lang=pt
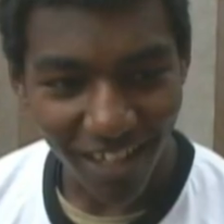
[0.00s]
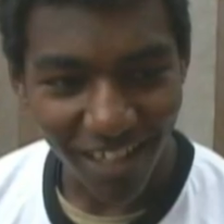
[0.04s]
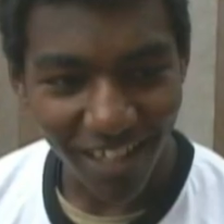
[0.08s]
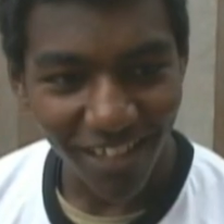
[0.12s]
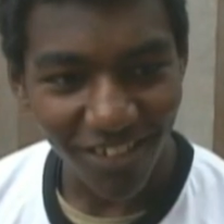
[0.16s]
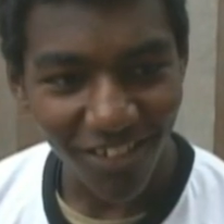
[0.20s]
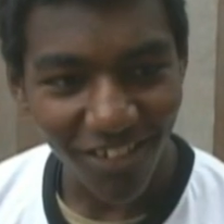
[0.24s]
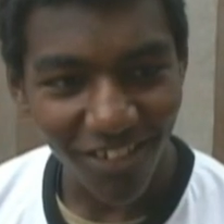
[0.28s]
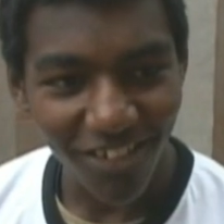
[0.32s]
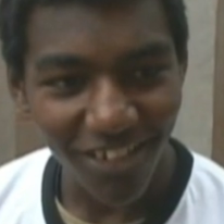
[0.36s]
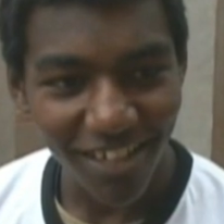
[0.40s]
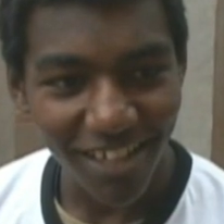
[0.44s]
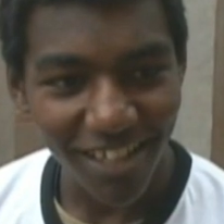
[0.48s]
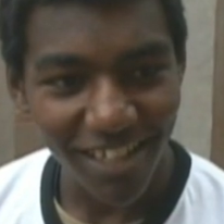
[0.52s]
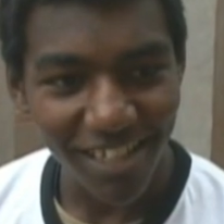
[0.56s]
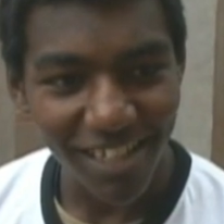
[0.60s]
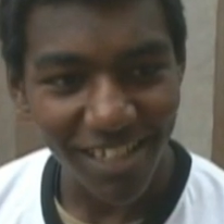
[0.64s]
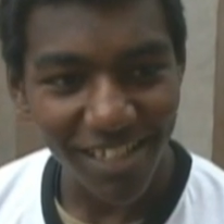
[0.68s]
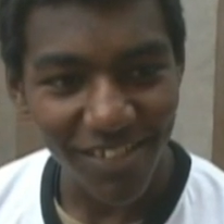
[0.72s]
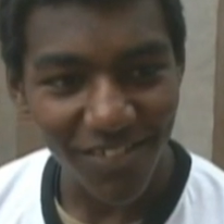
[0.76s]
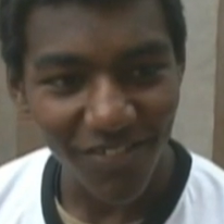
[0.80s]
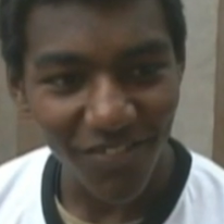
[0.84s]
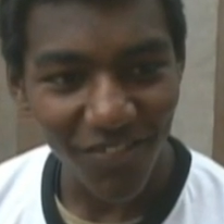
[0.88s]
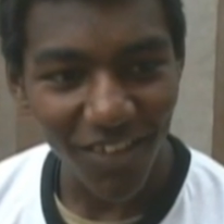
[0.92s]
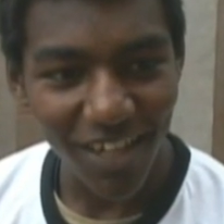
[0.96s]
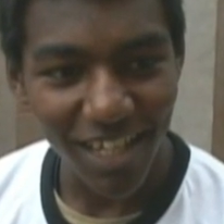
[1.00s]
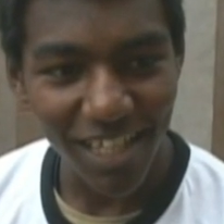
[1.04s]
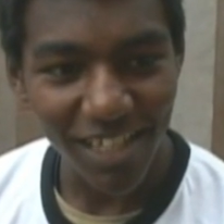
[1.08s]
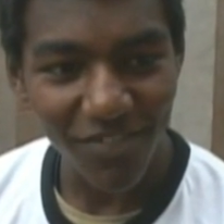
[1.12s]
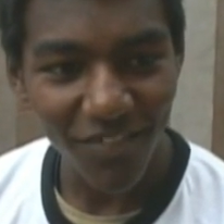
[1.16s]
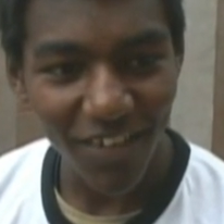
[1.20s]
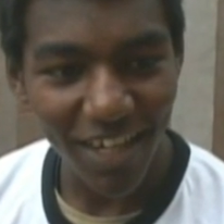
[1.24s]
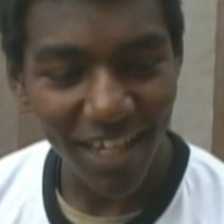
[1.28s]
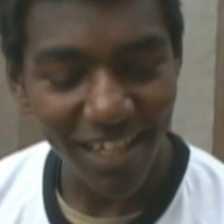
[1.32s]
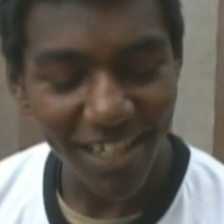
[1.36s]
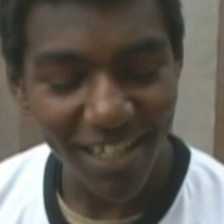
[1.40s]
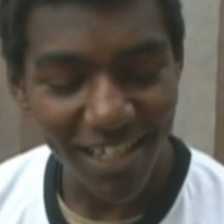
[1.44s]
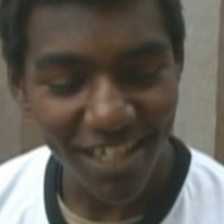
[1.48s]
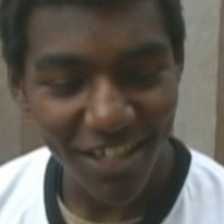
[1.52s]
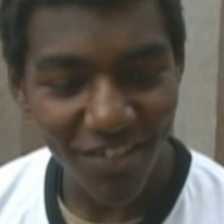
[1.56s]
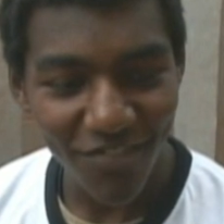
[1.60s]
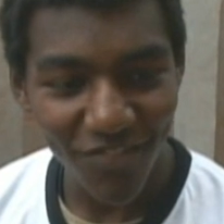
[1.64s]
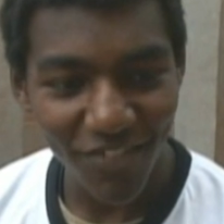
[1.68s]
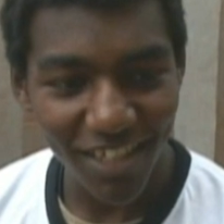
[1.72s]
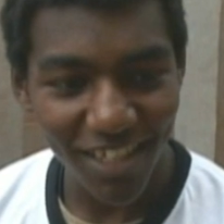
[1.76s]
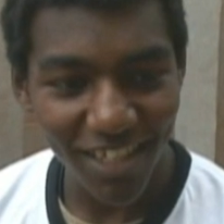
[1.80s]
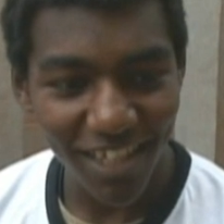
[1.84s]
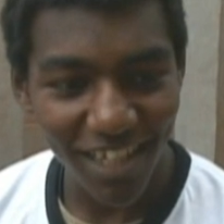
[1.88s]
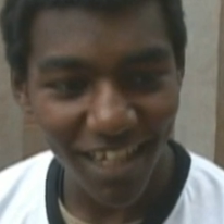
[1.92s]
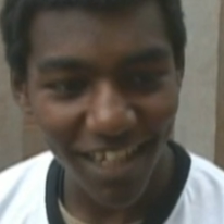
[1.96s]
Que nós faz várias
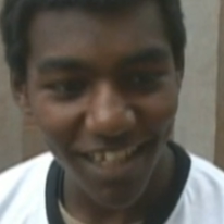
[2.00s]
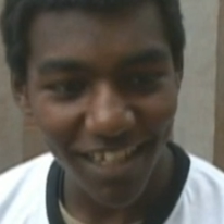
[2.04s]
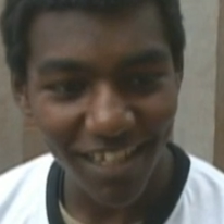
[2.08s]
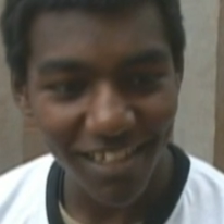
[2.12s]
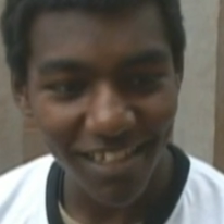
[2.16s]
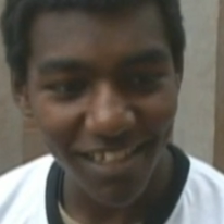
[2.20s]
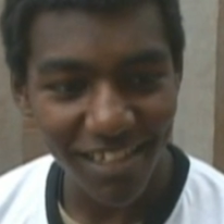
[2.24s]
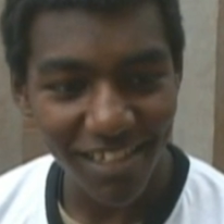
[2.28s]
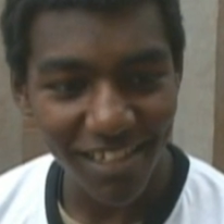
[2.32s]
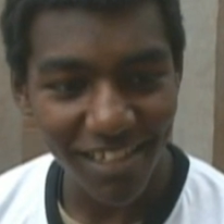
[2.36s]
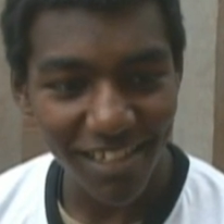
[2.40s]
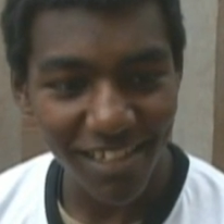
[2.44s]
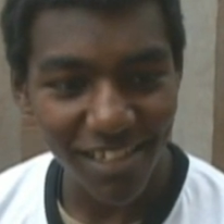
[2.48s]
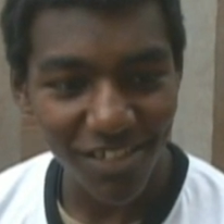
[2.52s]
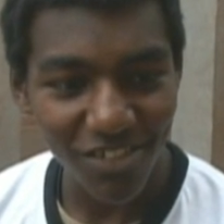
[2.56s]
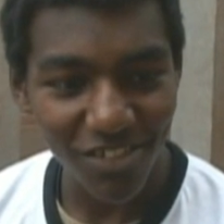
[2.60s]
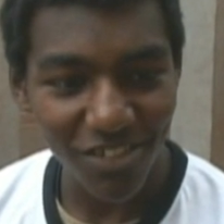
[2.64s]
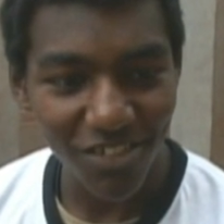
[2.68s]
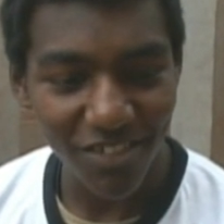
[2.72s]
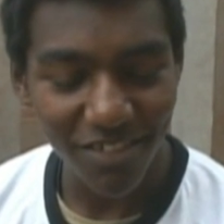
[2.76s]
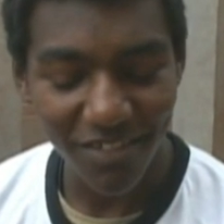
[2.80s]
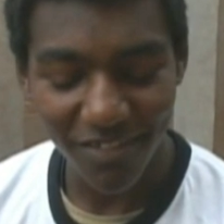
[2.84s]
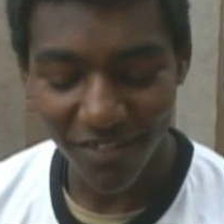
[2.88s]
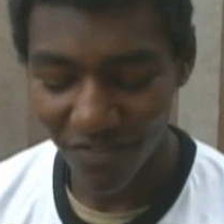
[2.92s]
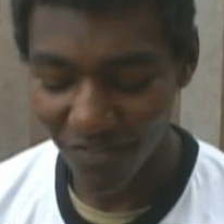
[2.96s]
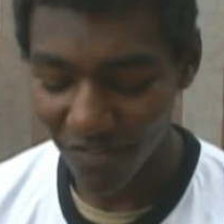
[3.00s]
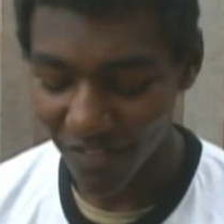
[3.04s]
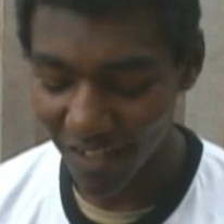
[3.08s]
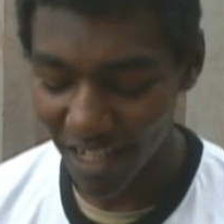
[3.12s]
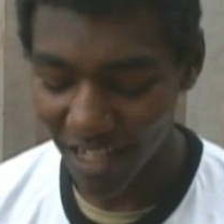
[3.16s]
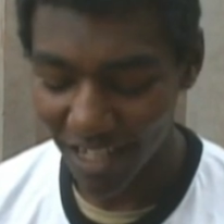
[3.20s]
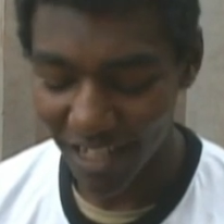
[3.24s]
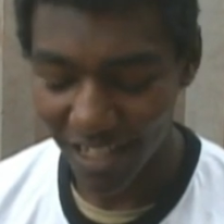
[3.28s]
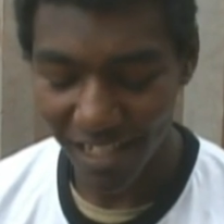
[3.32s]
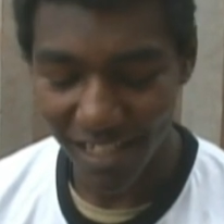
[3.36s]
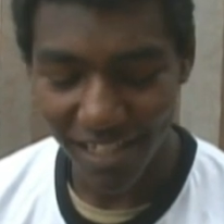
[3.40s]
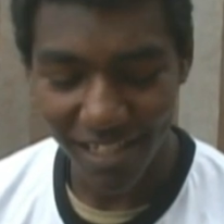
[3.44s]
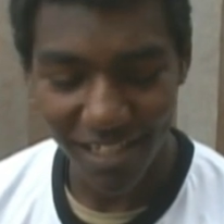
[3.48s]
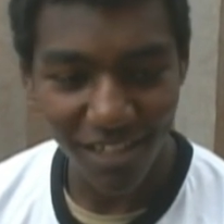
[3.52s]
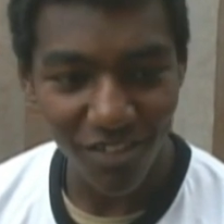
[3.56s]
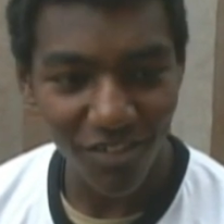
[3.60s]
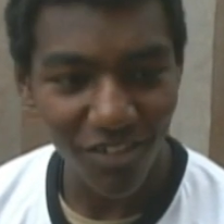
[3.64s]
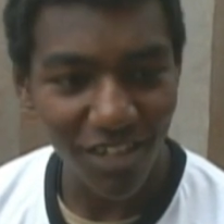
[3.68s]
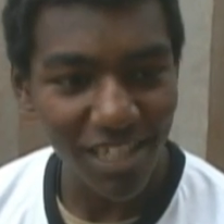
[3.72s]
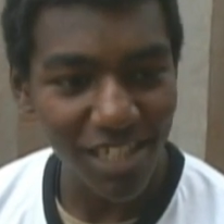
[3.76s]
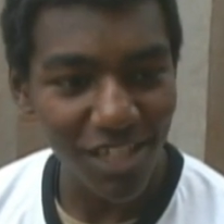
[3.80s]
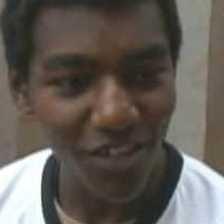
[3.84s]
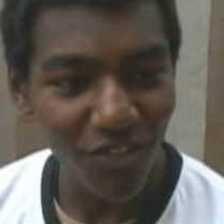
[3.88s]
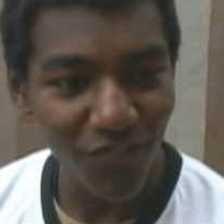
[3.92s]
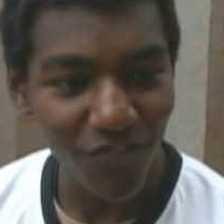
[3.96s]
atividades, faz
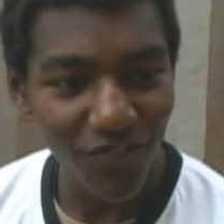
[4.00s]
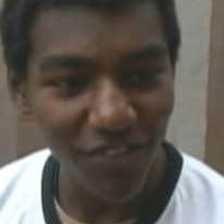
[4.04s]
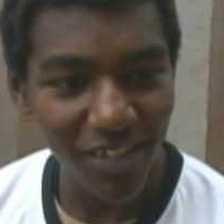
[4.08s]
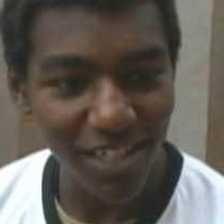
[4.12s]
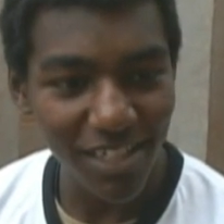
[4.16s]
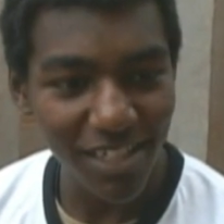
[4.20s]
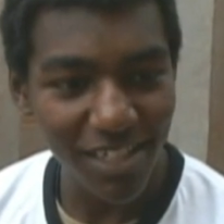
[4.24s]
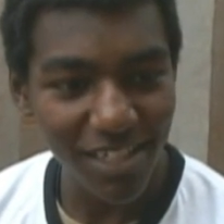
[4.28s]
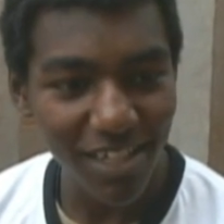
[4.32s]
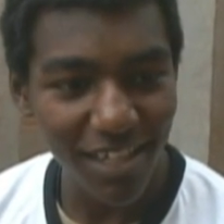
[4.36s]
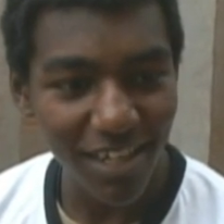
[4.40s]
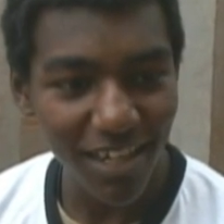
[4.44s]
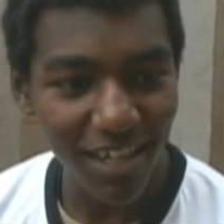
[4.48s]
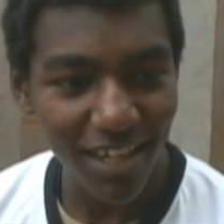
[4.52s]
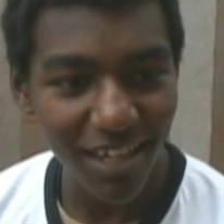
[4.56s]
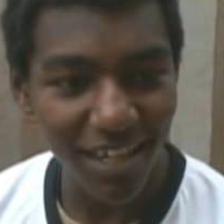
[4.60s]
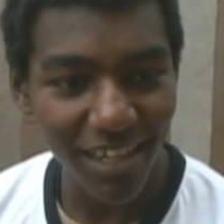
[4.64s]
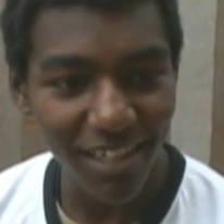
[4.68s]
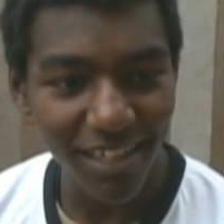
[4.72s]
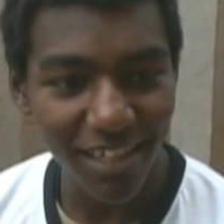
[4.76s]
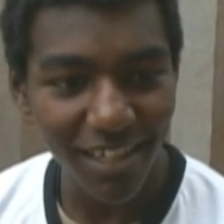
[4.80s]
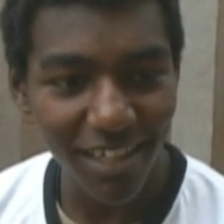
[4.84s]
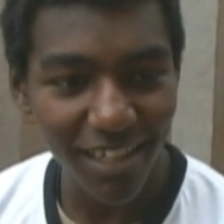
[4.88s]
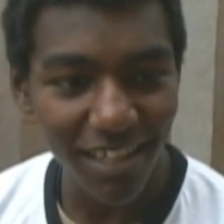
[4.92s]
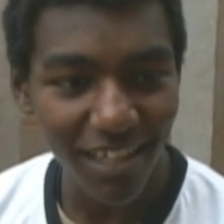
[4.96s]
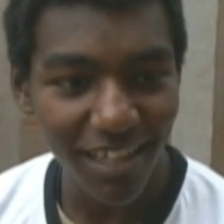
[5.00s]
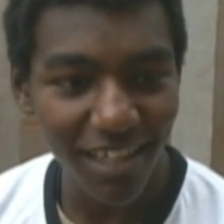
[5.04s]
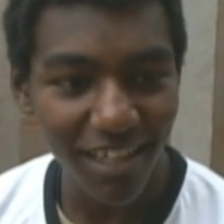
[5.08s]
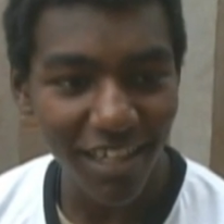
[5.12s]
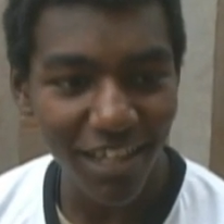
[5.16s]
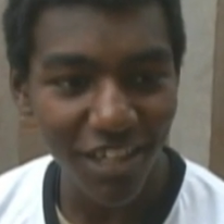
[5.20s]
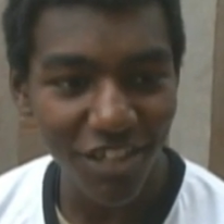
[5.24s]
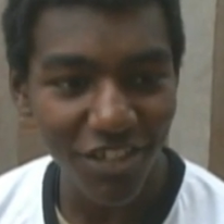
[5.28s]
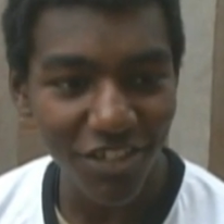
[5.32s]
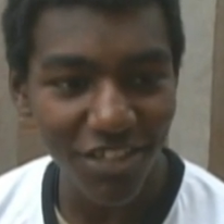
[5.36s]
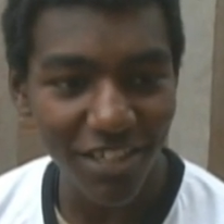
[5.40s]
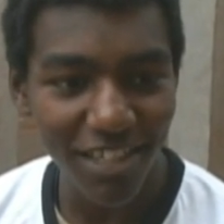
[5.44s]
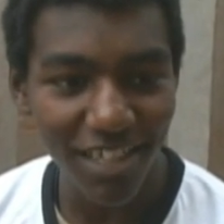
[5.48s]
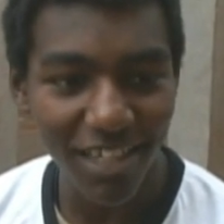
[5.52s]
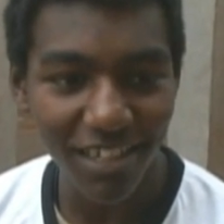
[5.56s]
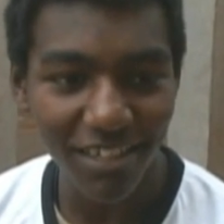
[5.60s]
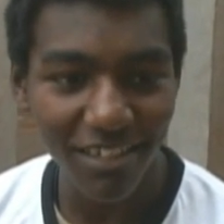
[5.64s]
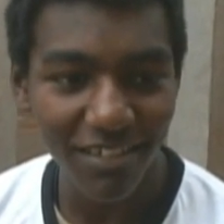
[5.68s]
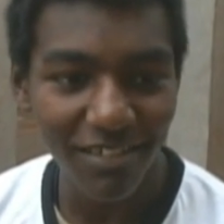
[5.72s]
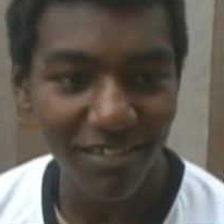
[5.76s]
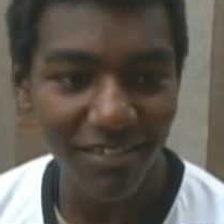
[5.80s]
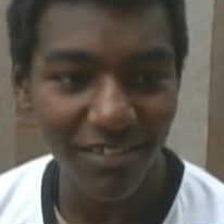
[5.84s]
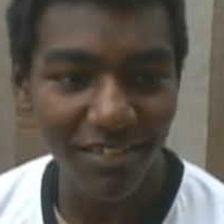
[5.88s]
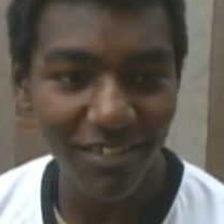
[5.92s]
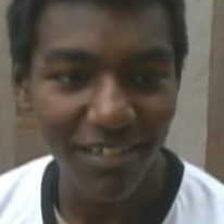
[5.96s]
educação física, karatê,
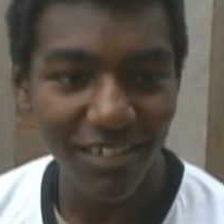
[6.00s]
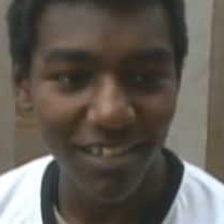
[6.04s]
religião